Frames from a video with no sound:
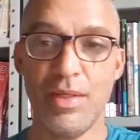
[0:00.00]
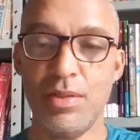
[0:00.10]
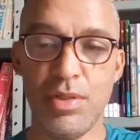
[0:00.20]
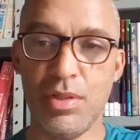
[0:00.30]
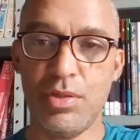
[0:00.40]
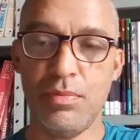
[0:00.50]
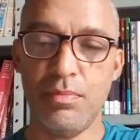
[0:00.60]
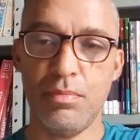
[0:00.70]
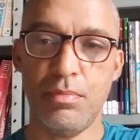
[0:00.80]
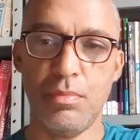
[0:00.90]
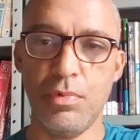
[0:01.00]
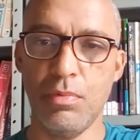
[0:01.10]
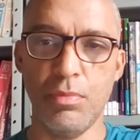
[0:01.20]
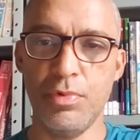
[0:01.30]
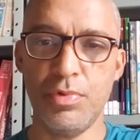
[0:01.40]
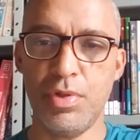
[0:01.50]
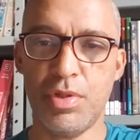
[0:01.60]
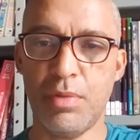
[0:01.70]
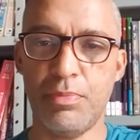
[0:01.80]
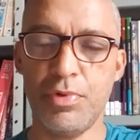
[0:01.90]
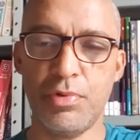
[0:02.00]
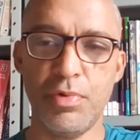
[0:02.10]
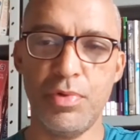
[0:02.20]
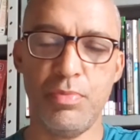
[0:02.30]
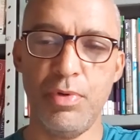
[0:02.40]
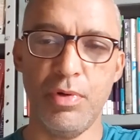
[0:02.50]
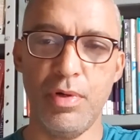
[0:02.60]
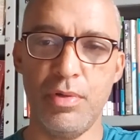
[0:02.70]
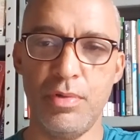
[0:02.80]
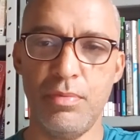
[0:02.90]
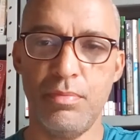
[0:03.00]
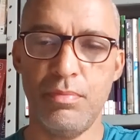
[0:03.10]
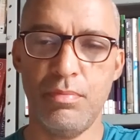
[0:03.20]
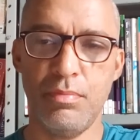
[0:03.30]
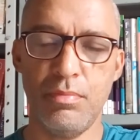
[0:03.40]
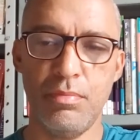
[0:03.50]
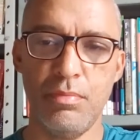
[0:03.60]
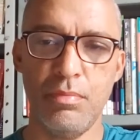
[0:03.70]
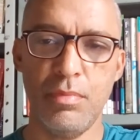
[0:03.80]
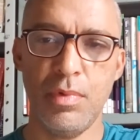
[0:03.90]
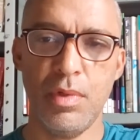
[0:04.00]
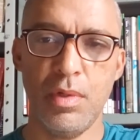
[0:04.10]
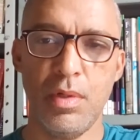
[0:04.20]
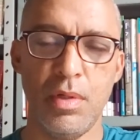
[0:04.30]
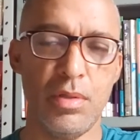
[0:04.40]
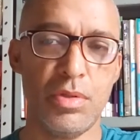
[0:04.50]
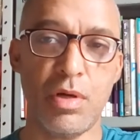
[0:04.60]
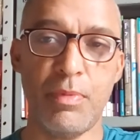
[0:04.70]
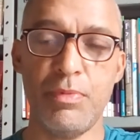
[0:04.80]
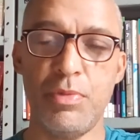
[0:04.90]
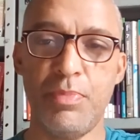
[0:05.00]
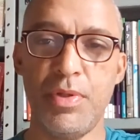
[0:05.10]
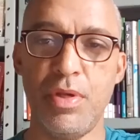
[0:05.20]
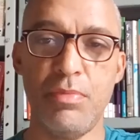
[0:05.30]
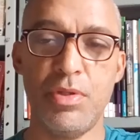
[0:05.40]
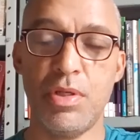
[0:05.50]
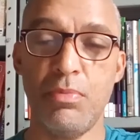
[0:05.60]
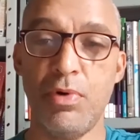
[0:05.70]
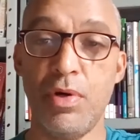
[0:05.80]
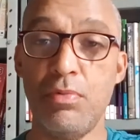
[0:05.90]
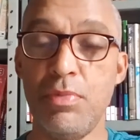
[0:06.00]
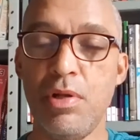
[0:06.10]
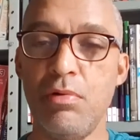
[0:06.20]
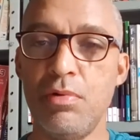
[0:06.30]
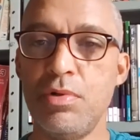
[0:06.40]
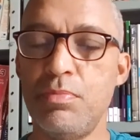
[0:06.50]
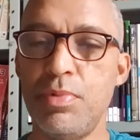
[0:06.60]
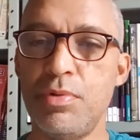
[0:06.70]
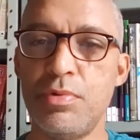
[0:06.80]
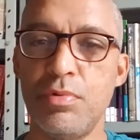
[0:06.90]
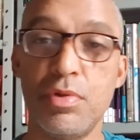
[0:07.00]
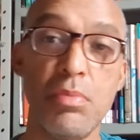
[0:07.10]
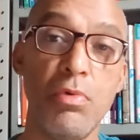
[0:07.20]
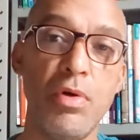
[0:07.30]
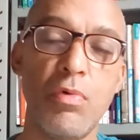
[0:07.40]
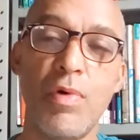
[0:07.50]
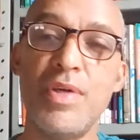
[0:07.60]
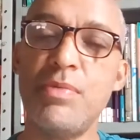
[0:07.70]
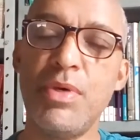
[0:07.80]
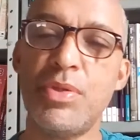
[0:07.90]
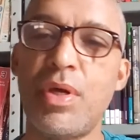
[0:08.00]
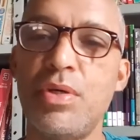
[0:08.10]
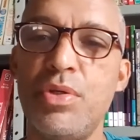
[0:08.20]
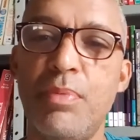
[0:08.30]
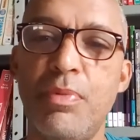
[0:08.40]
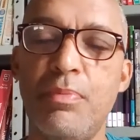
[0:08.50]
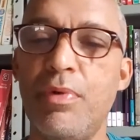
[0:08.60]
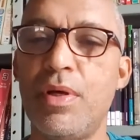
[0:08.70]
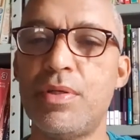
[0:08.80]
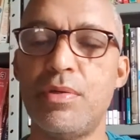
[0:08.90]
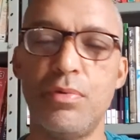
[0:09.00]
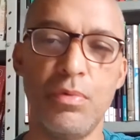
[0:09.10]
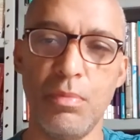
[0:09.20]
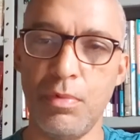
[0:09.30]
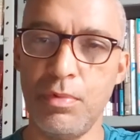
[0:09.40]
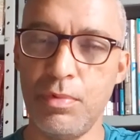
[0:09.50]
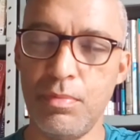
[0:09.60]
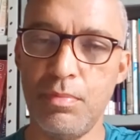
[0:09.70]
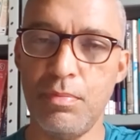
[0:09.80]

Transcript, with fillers: Gente, o mundo já escapou de coisas piores. Já escapamos de pandemias que morreram milhões de pessoas, que morreram quase a metade da população do mundo.